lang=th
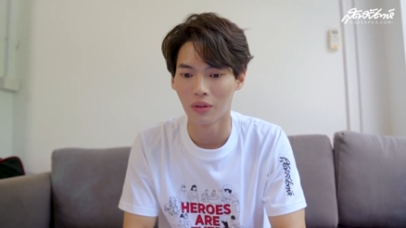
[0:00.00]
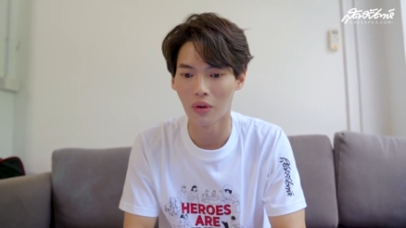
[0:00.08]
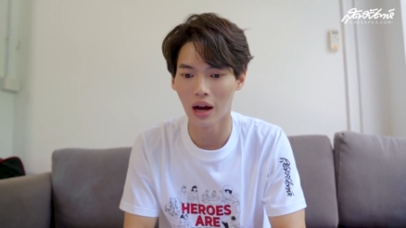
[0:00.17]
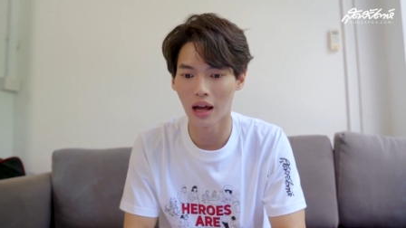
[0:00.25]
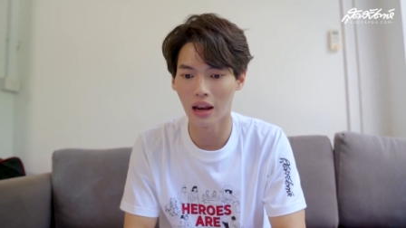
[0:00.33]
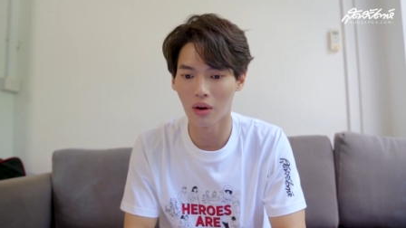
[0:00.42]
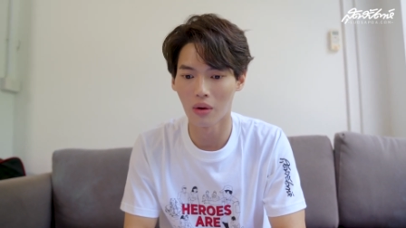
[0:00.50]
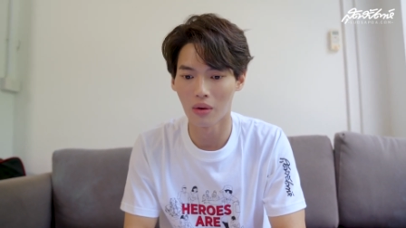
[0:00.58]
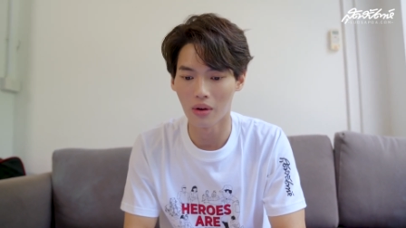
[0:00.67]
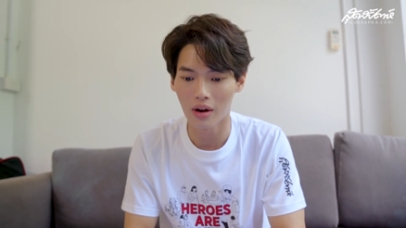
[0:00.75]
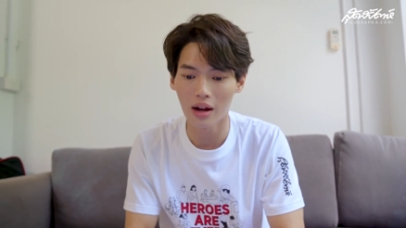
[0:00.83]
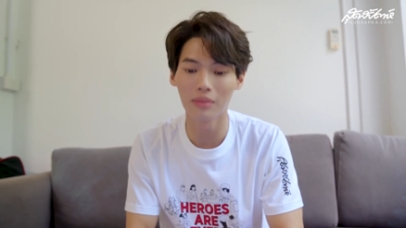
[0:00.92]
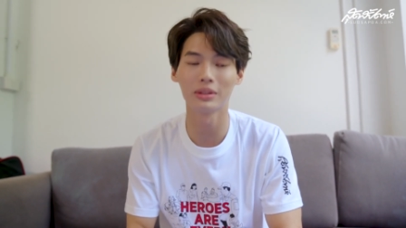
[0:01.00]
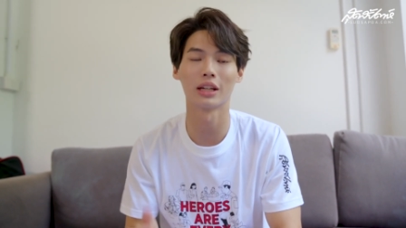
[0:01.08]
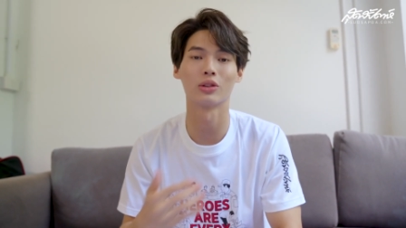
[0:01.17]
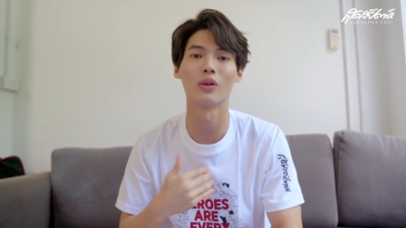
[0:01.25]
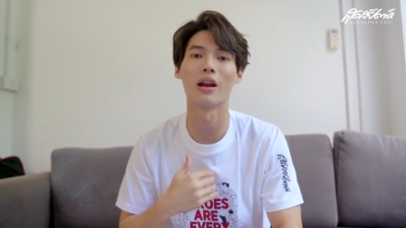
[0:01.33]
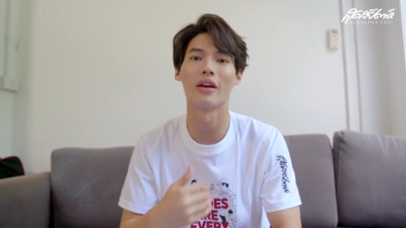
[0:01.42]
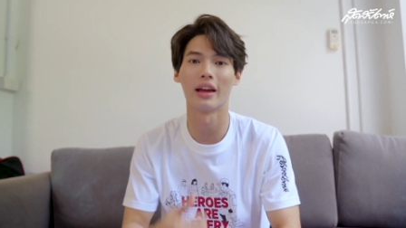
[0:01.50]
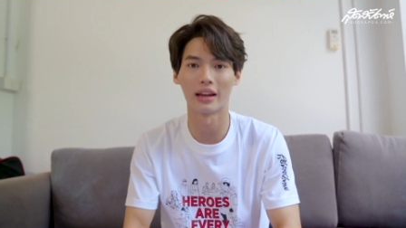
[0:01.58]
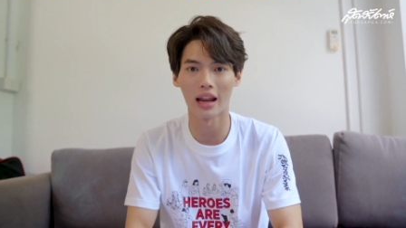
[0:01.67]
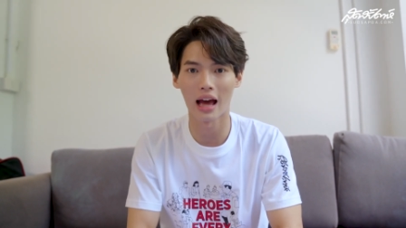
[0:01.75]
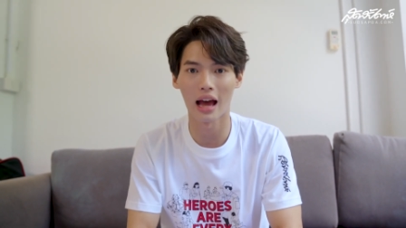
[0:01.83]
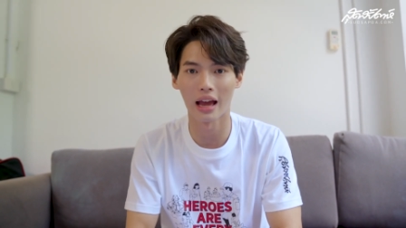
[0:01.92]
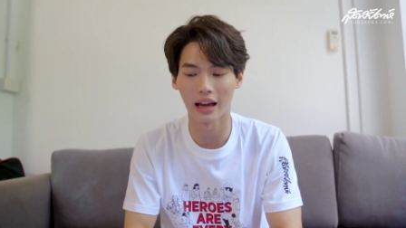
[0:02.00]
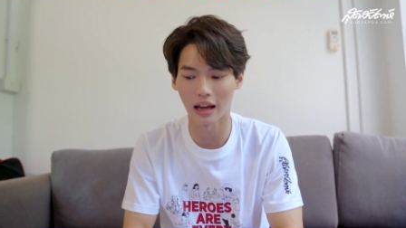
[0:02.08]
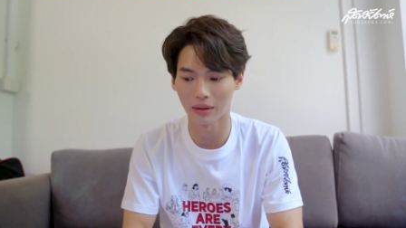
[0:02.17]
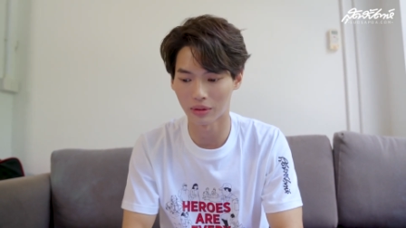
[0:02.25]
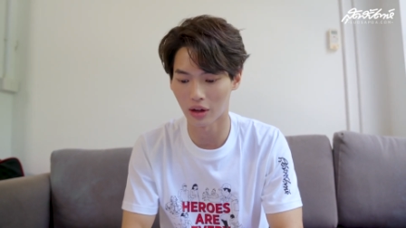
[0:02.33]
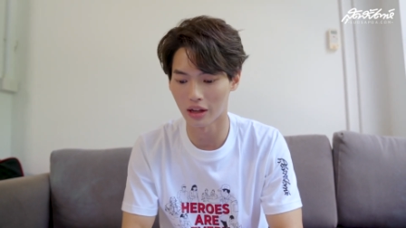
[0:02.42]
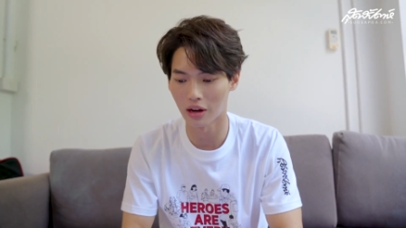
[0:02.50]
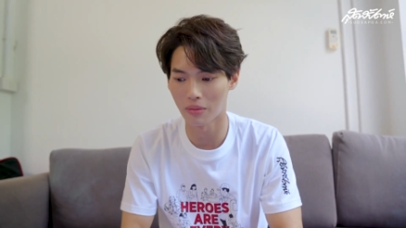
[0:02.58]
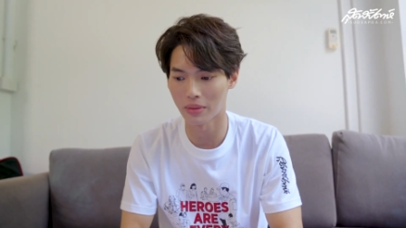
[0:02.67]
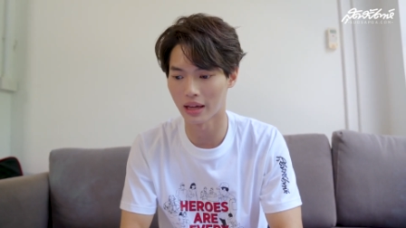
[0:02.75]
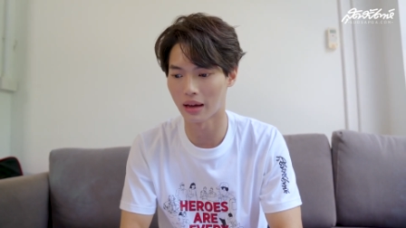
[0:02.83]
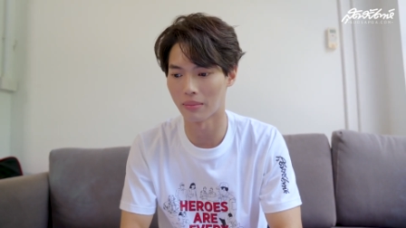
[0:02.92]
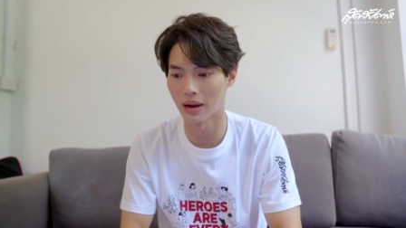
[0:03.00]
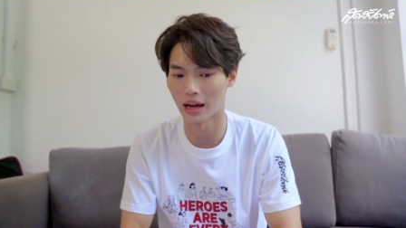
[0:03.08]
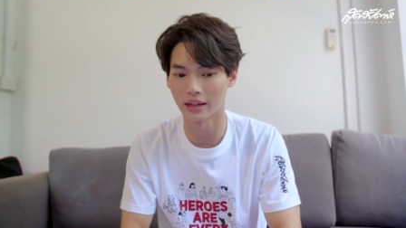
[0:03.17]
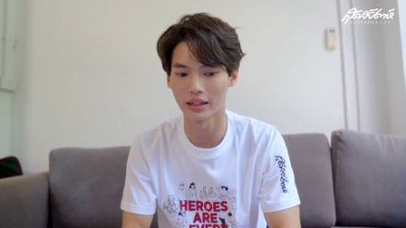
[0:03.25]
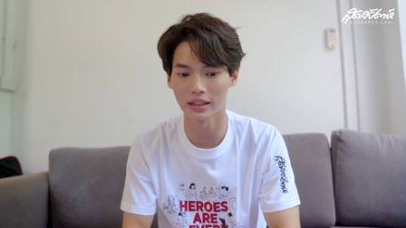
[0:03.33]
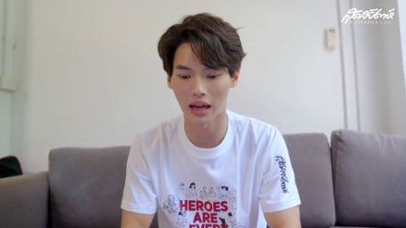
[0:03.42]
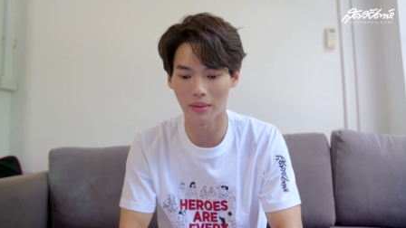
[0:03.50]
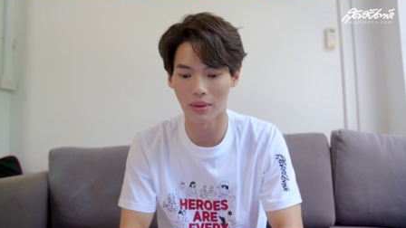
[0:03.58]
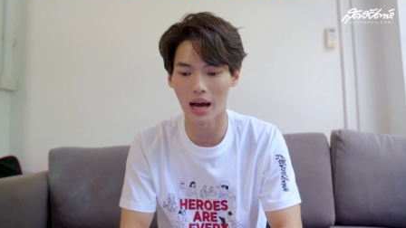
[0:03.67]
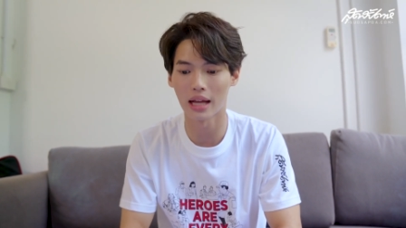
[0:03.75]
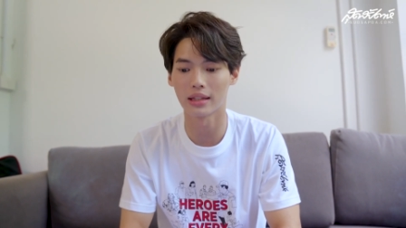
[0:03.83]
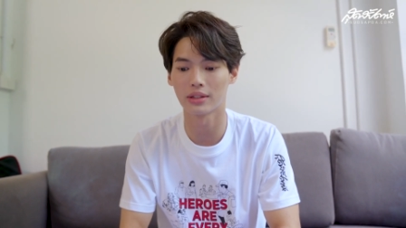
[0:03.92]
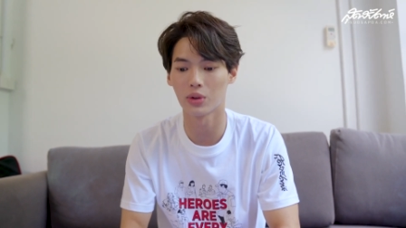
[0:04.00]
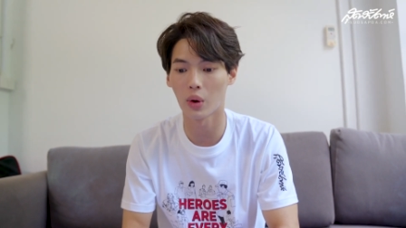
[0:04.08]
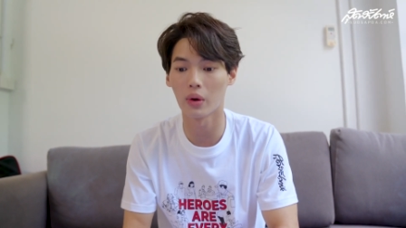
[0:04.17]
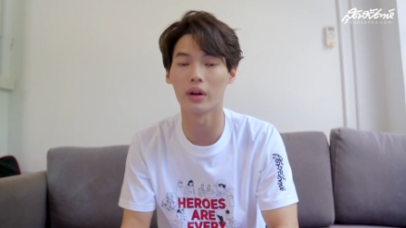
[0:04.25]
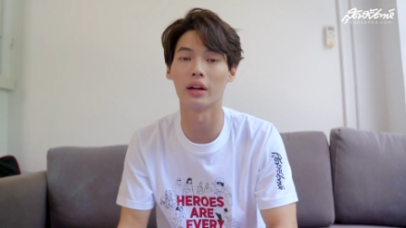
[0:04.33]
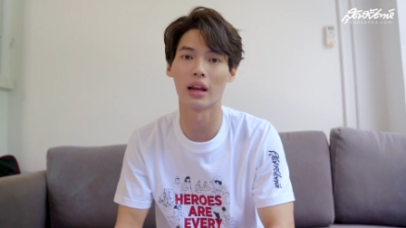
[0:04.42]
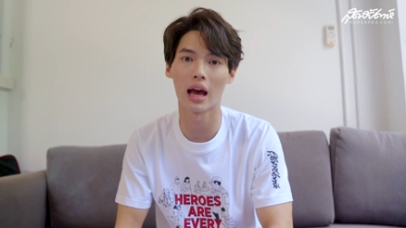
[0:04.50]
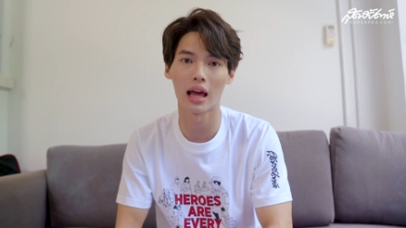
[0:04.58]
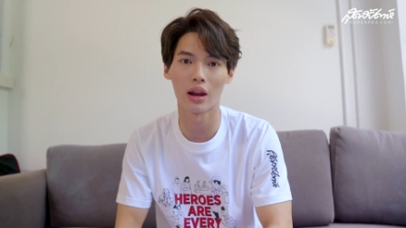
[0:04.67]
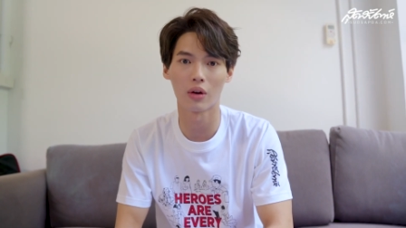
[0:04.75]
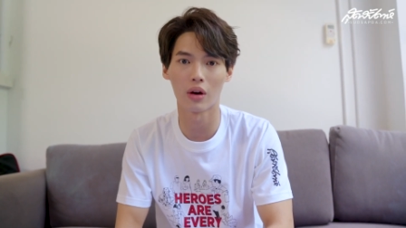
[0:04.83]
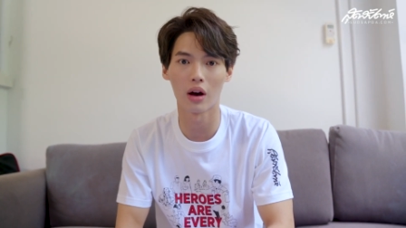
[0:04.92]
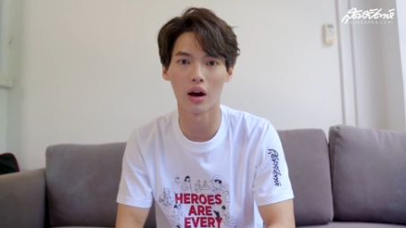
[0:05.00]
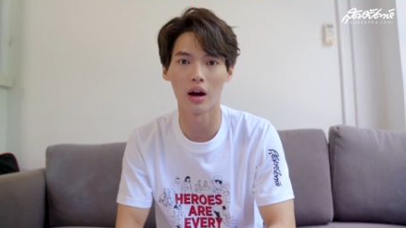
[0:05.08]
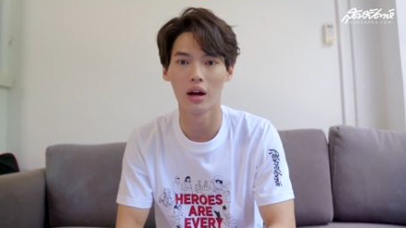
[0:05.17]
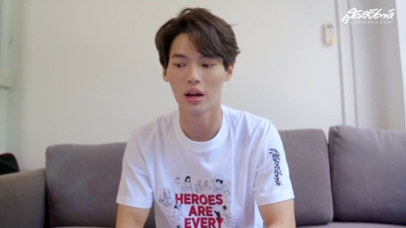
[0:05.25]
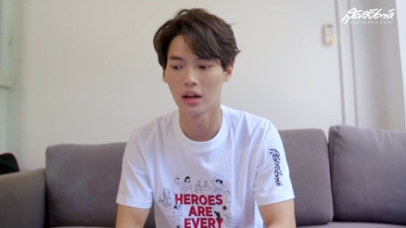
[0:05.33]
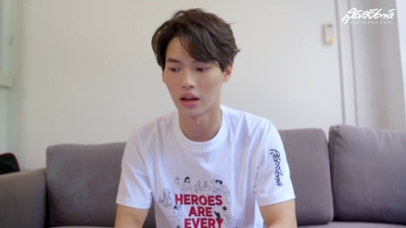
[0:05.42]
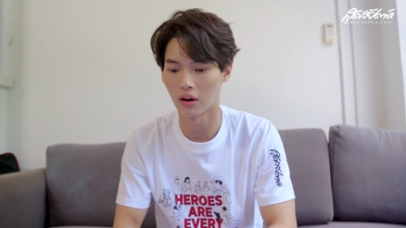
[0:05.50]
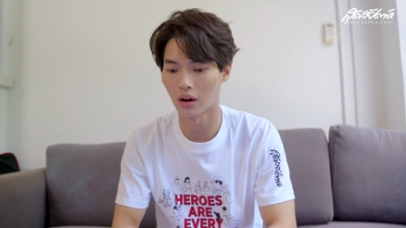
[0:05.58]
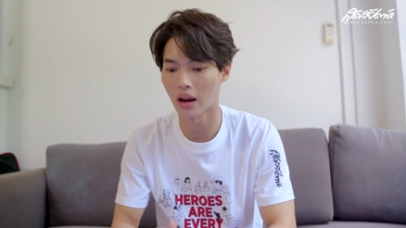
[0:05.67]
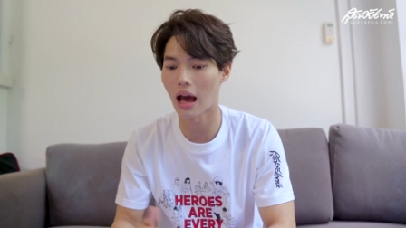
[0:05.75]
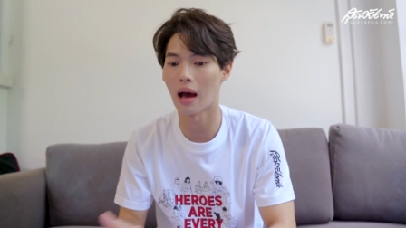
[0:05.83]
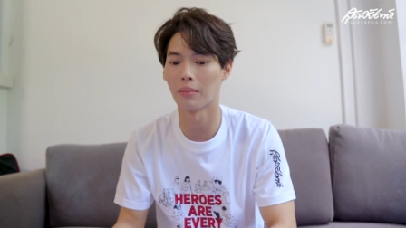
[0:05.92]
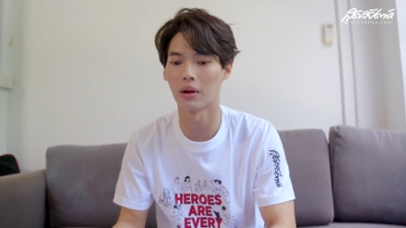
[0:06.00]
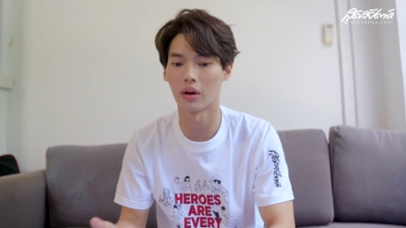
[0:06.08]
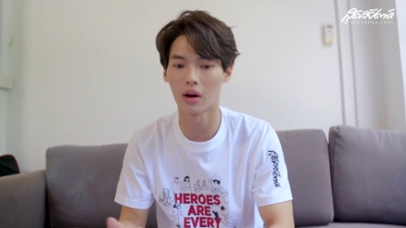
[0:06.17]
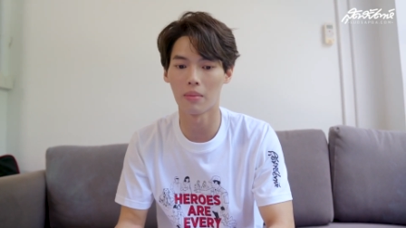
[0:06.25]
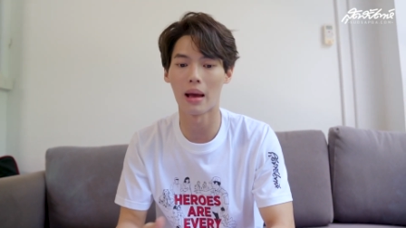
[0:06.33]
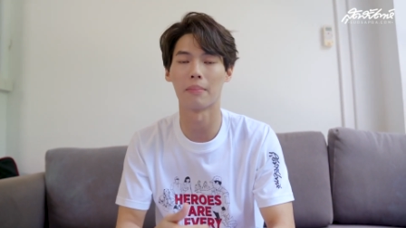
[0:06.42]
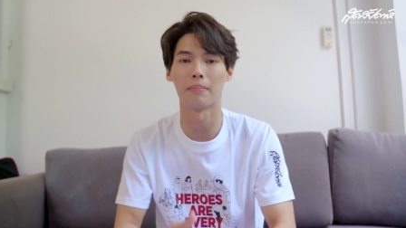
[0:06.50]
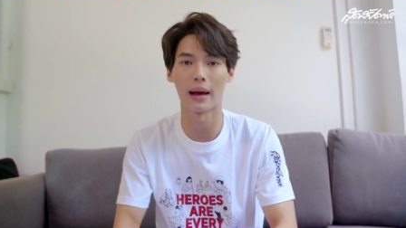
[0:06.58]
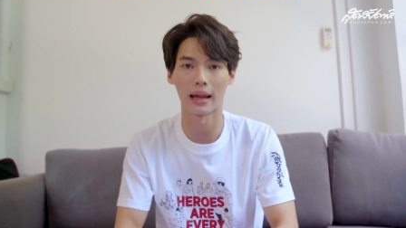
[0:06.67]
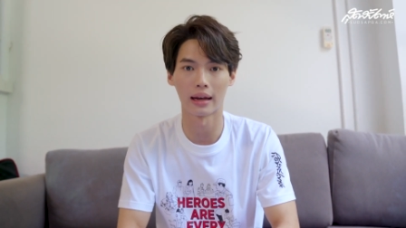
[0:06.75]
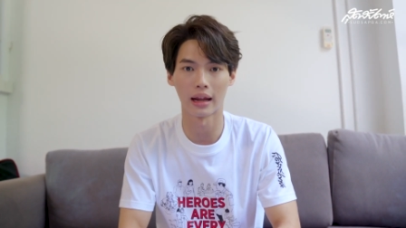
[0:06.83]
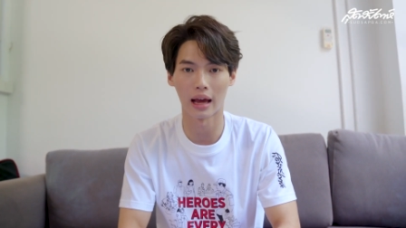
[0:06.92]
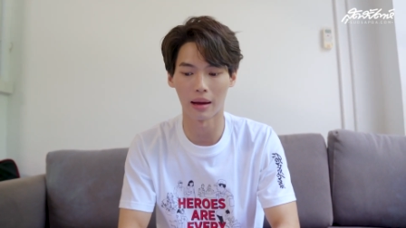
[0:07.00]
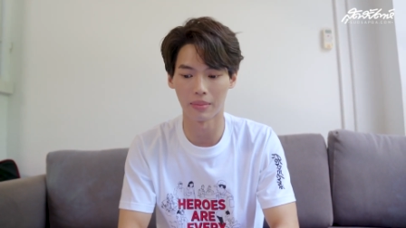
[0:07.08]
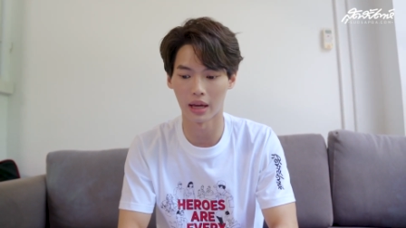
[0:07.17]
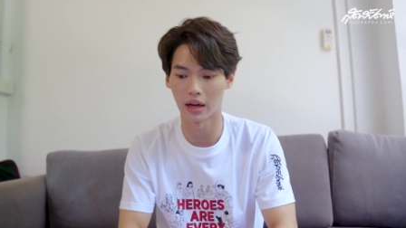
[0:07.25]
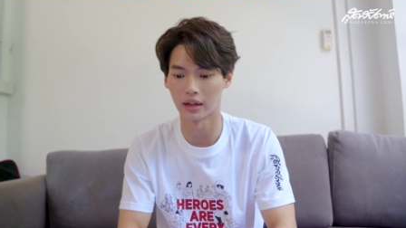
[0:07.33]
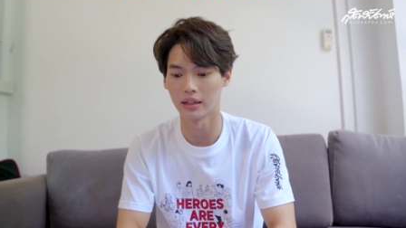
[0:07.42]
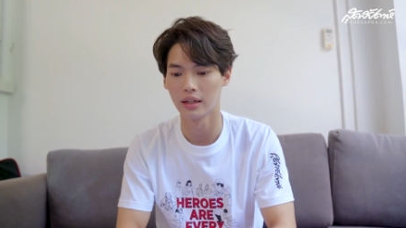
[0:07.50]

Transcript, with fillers: ว่าเราเริ่มจากตัวเราเองได้ครับ ตอนนี้เรามีกำลังที่จะสามารถช่วยคนอื่นได้ แล้วก็เราก็ทำเราก็แบ่งปันครับ อย่าง